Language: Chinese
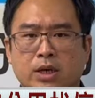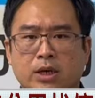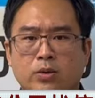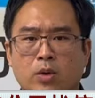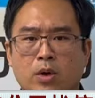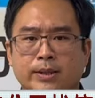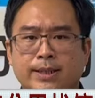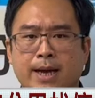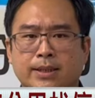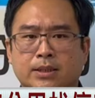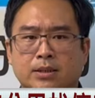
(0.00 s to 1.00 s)
人或
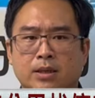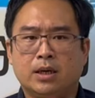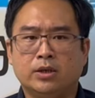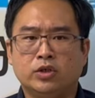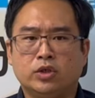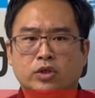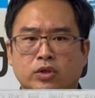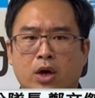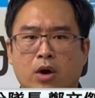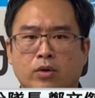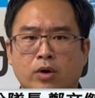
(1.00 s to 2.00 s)
驾驶人使
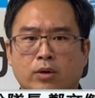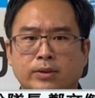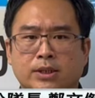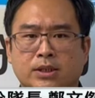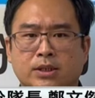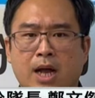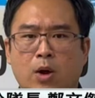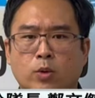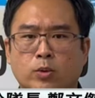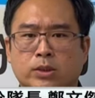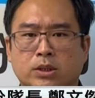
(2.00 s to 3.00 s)
用拥挤道
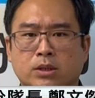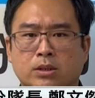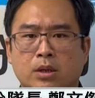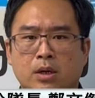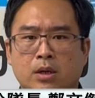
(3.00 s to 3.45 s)
路时，